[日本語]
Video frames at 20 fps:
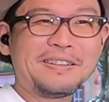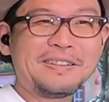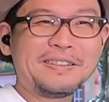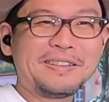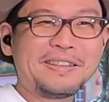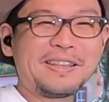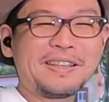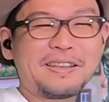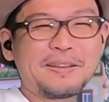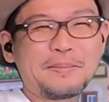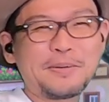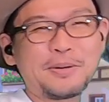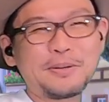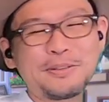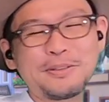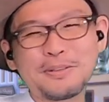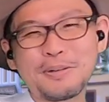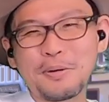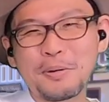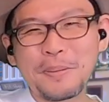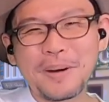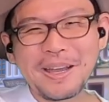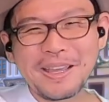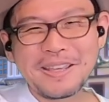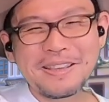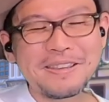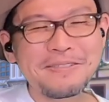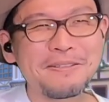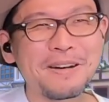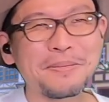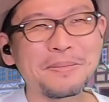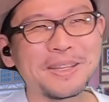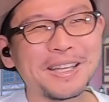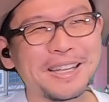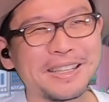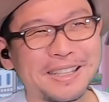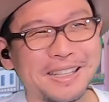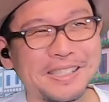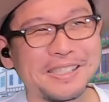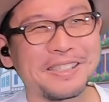で、もうルーお前いいわみた
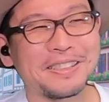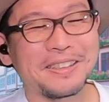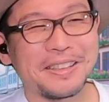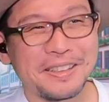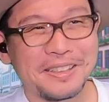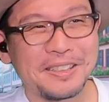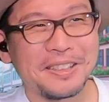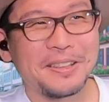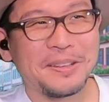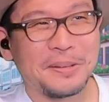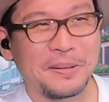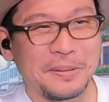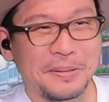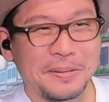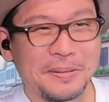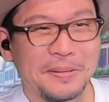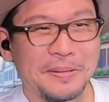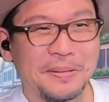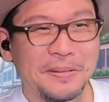いになっちゃうんだよ、きっと。